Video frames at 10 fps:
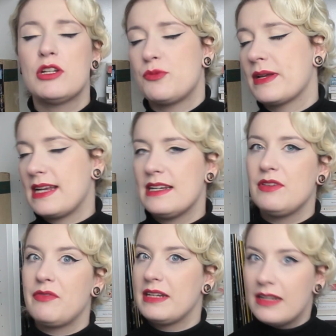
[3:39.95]
Es schmeckt
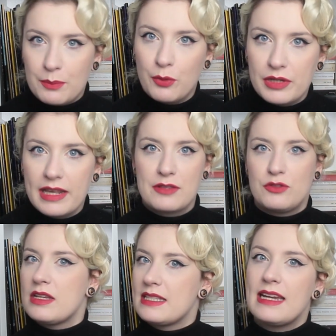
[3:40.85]
halt wie Vanillepudding. Also
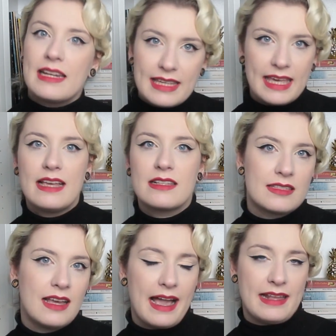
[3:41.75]
du hast einen Keks,